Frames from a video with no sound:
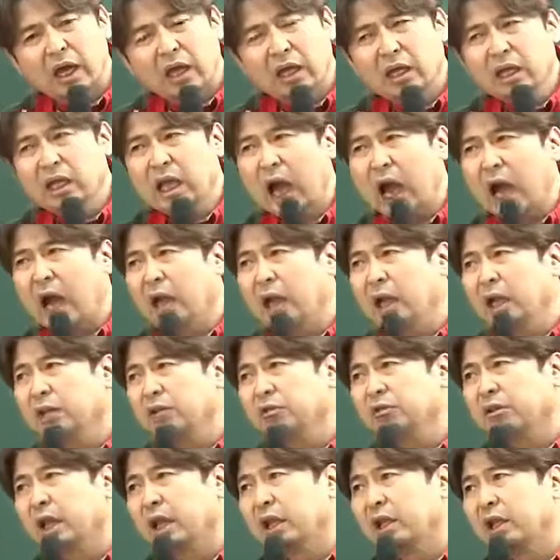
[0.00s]
이 안
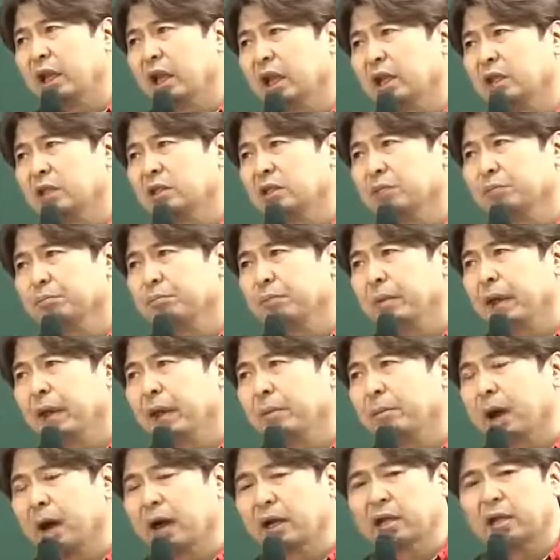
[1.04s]
해도 된다는 선배의
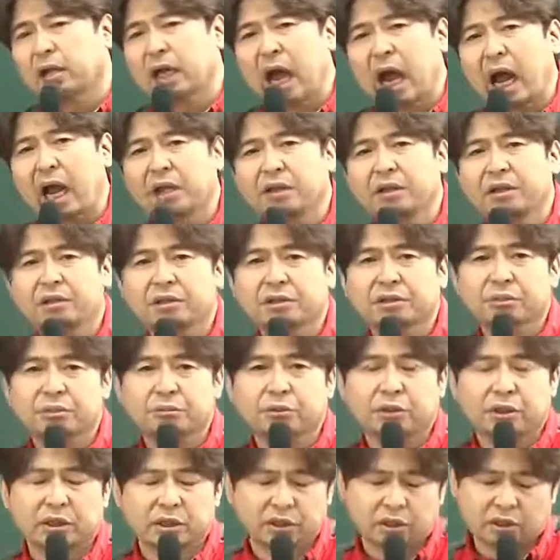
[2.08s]
말은 안 들었으면
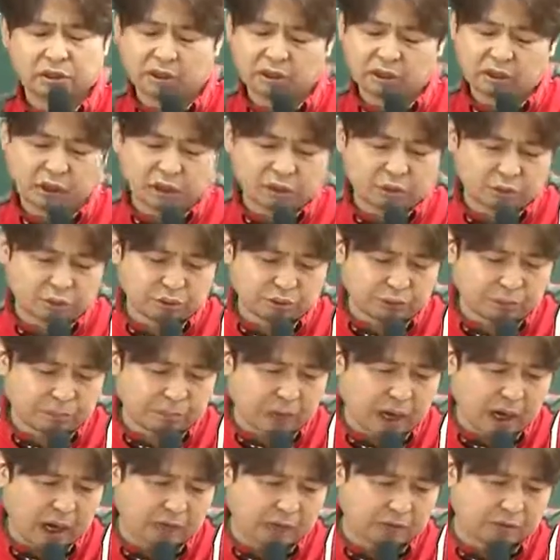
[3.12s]
좋겠어요. 절대 좋은 선배
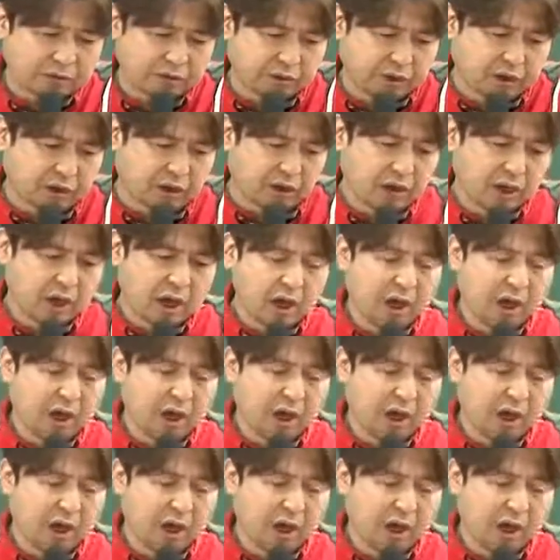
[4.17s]
아니고요.